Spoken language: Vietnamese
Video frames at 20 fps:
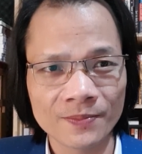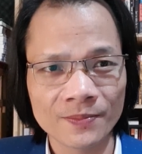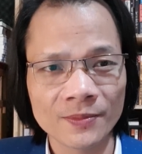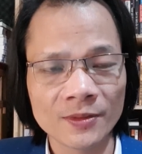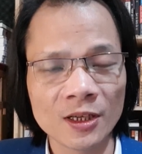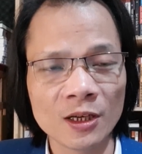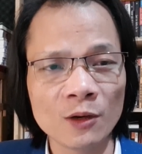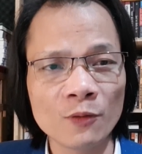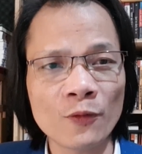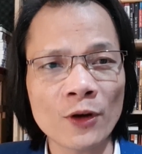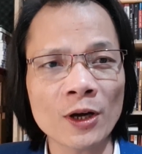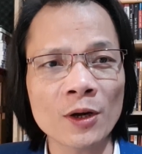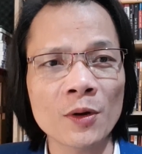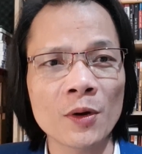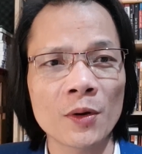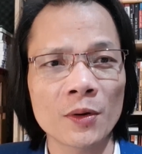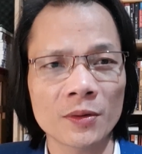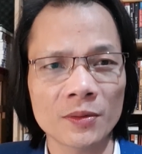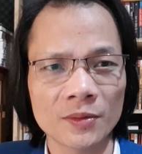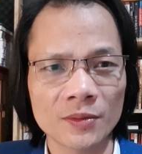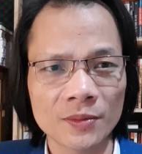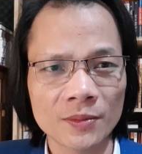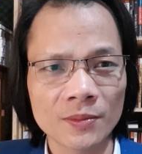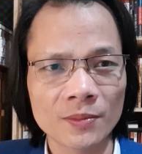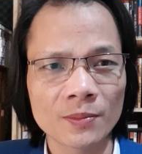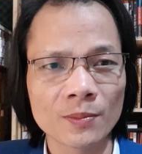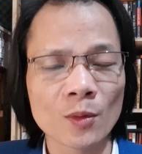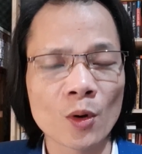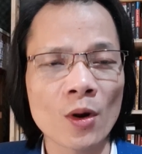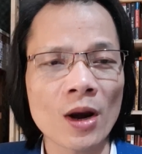những phân ngôn
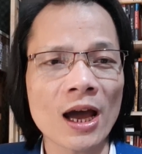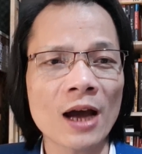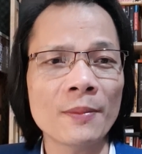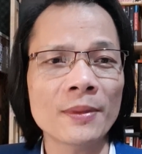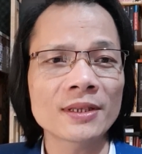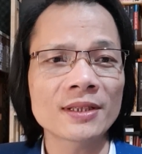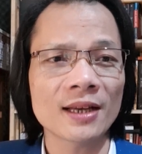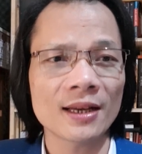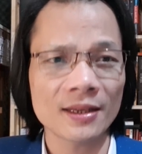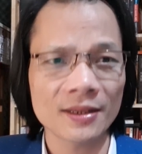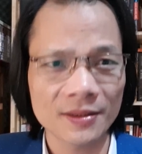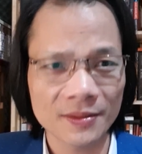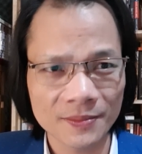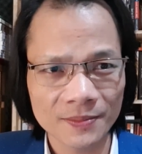bố láo mất dạy,